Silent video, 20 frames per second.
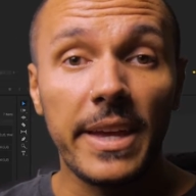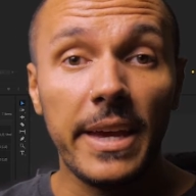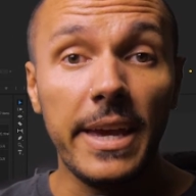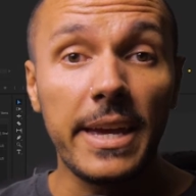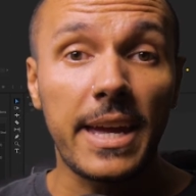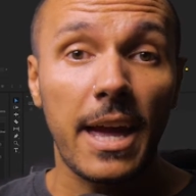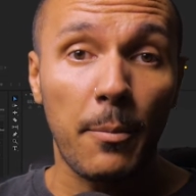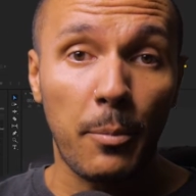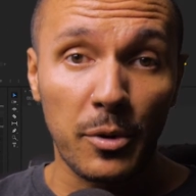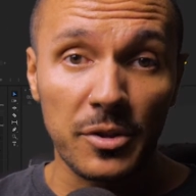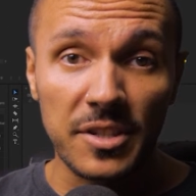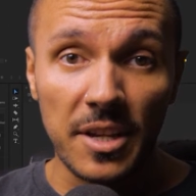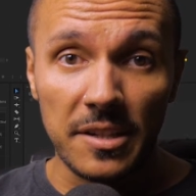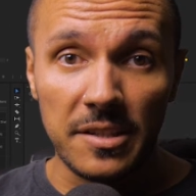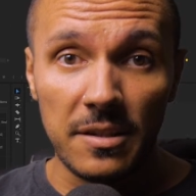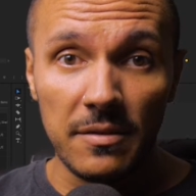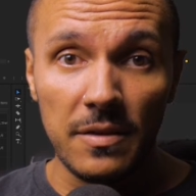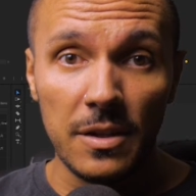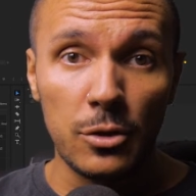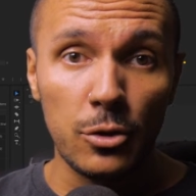e quer postar
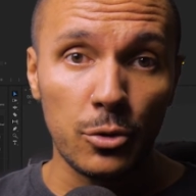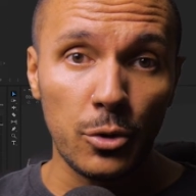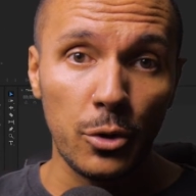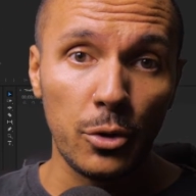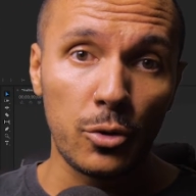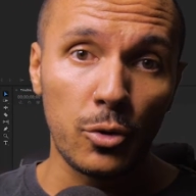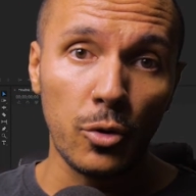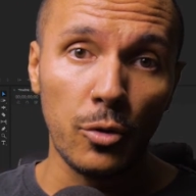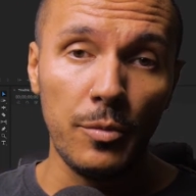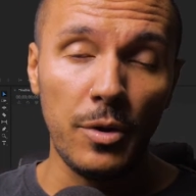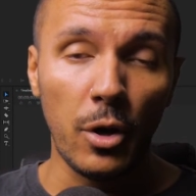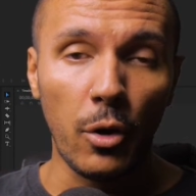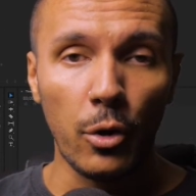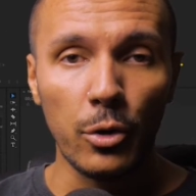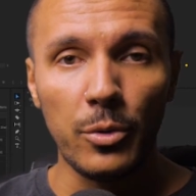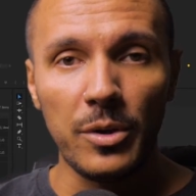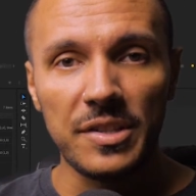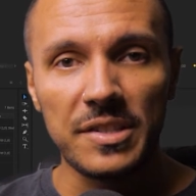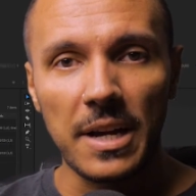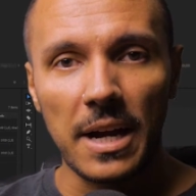esse vídeo no YouTube
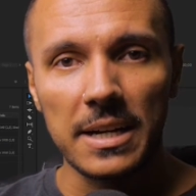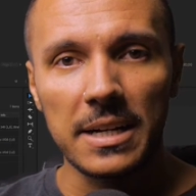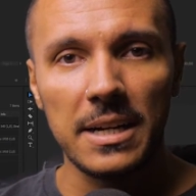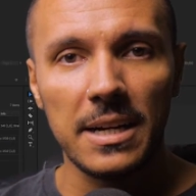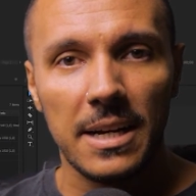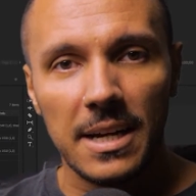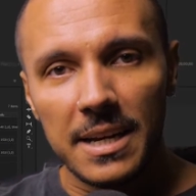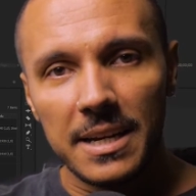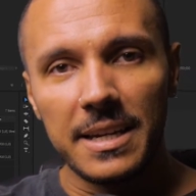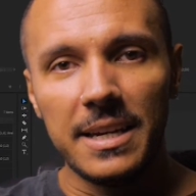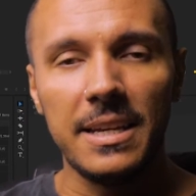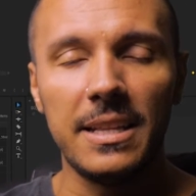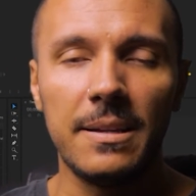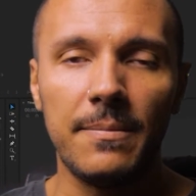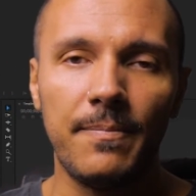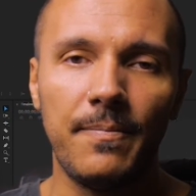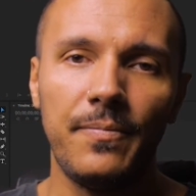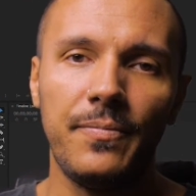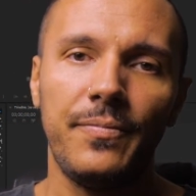ou no Instagram que